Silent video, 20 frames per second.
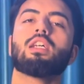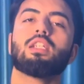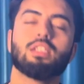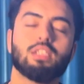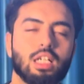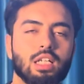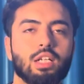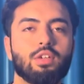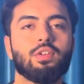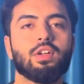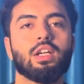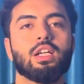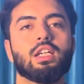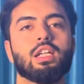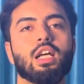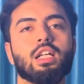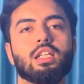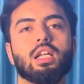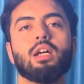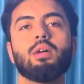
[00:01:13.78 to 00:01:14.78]
ज़्यादा फर्क नहीं
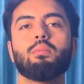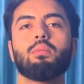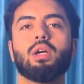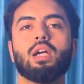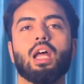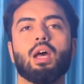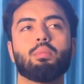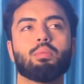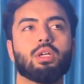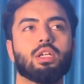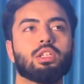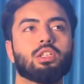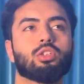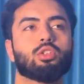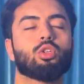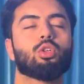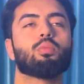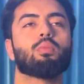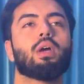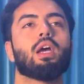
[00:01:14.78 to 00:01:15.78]
आता बट आप कह सकते
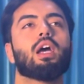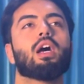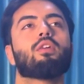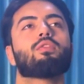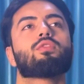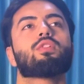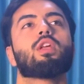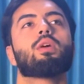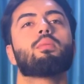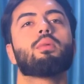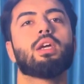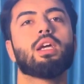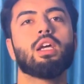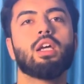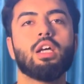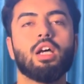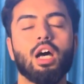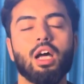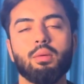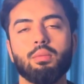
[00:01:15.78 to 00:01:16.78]
हो मैं हफ्ते में
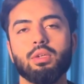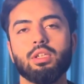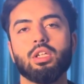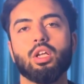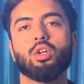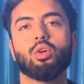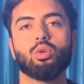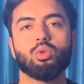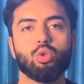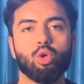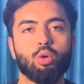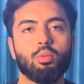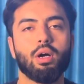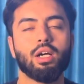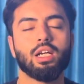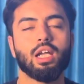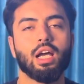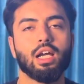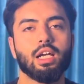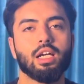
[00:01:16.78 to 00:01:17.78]
हर मसल को दो बार
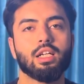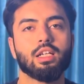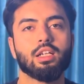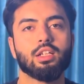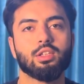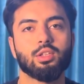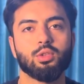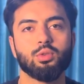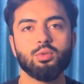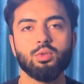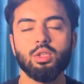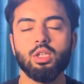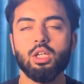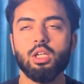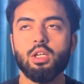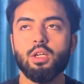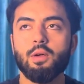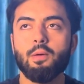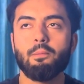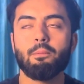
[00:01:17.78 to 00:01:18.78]
टारगेट करता
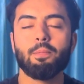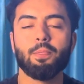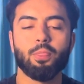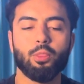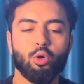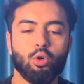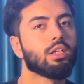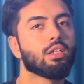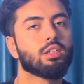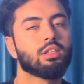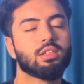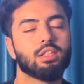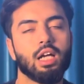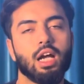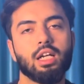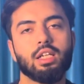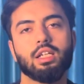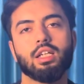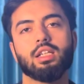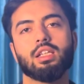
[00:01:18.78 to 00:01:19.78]
हूँ तो
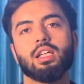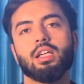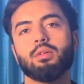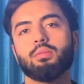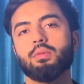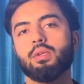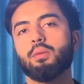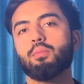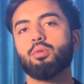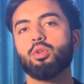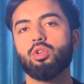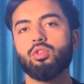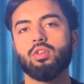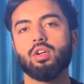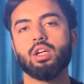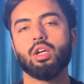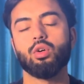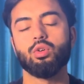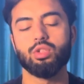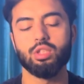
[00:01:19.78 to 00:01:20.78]
स्टार्ट करते हैं अपने पुश
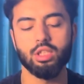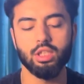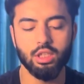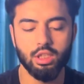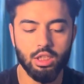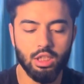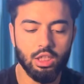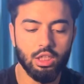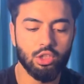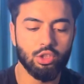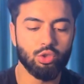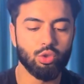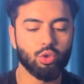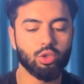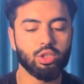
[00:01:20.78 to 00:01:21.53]
वर्कआउट से जो